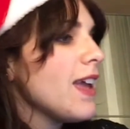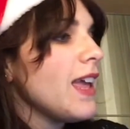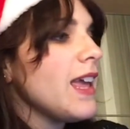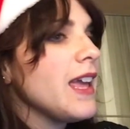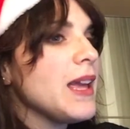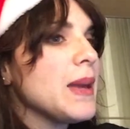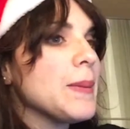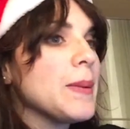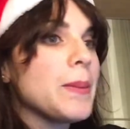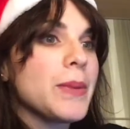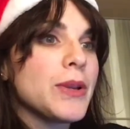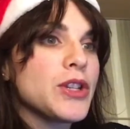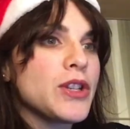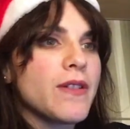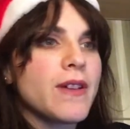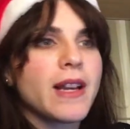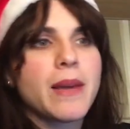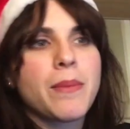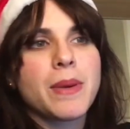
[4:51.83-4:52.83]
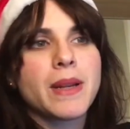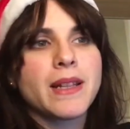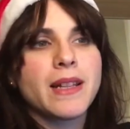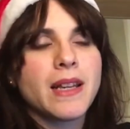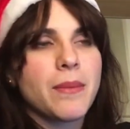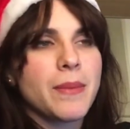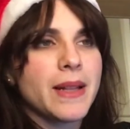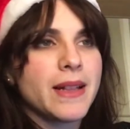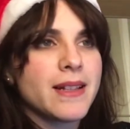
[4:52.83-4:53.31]
e mi piaceva che
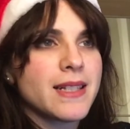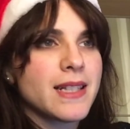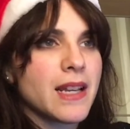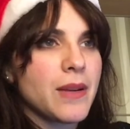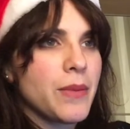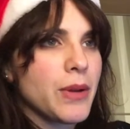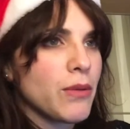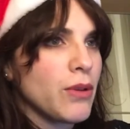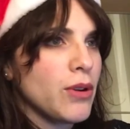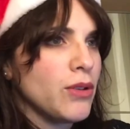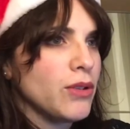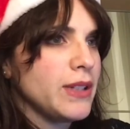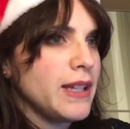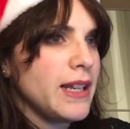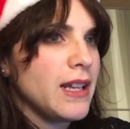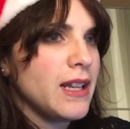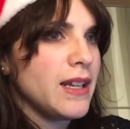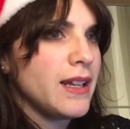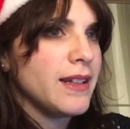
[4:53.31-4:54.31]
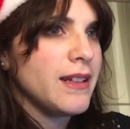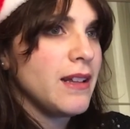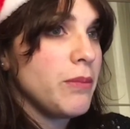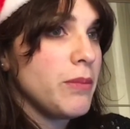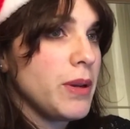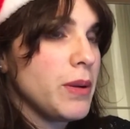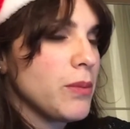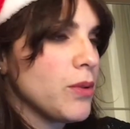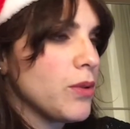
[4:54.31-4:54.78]
praticamente sarebbe quello del, del,
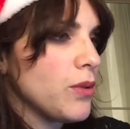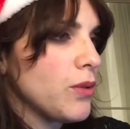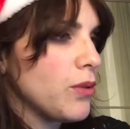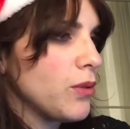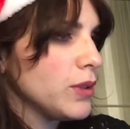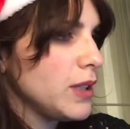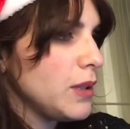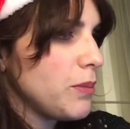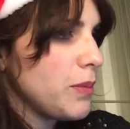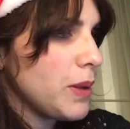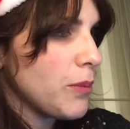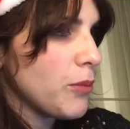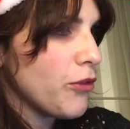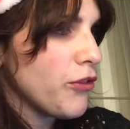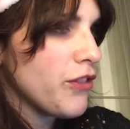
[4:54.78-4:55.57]
primo, del primo